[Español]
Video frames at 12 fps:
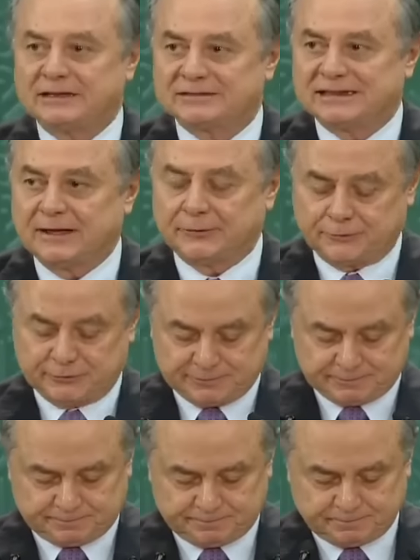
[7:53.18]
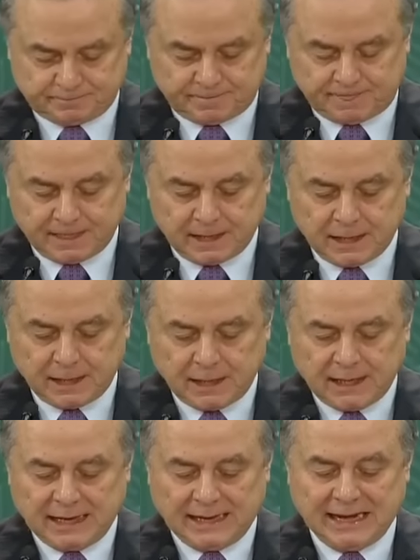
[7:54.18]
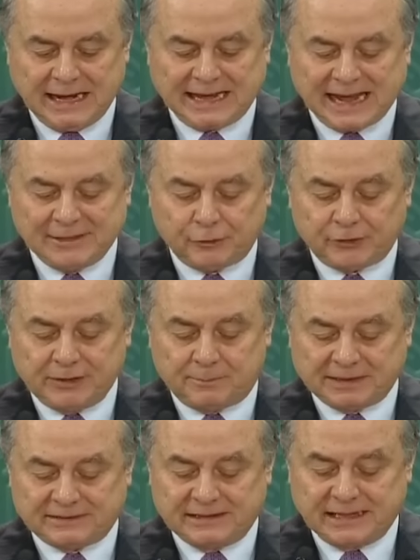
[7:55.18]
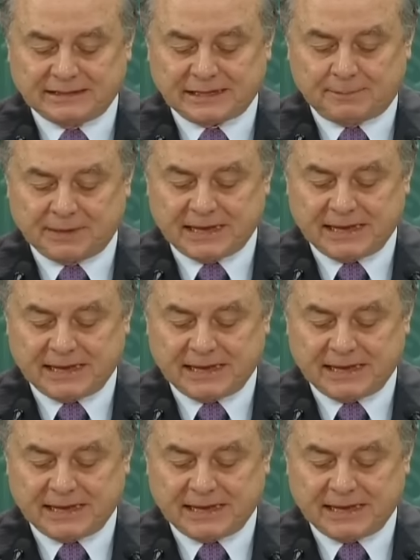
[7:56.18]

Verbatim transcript: del Estado. El legado del presidente